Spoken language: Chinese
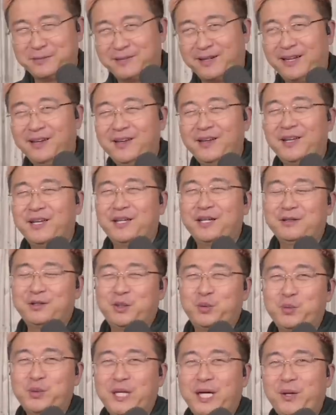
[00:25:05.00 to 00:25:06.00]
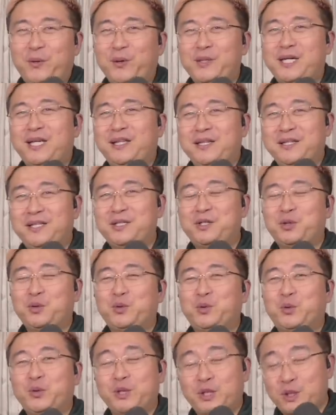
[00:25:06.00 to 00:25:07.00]
吧？呃，独裁国家的人
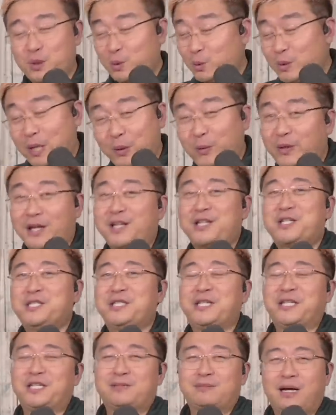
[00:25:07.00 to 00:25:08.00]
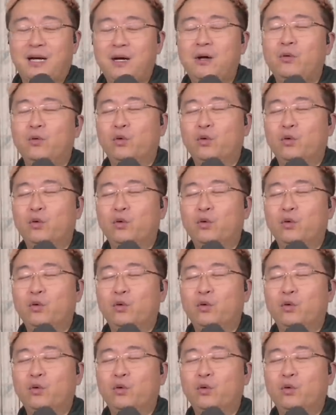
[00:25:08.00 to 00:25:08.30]
受苦的是独裁国家的事情，是吧？